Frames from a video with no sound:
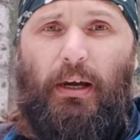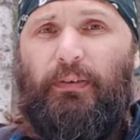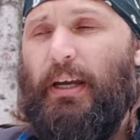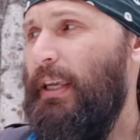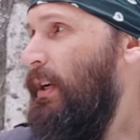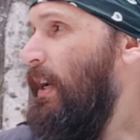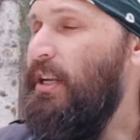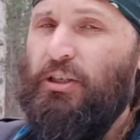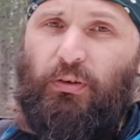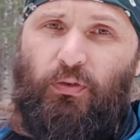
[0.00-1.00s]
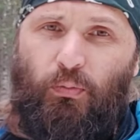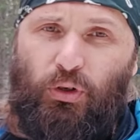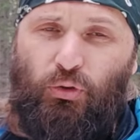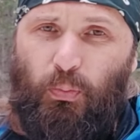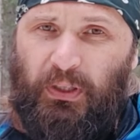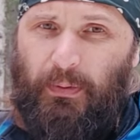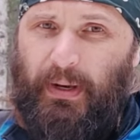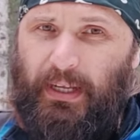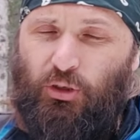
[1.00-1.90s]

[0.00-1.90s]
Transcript: в каких количествах его можно употреблять,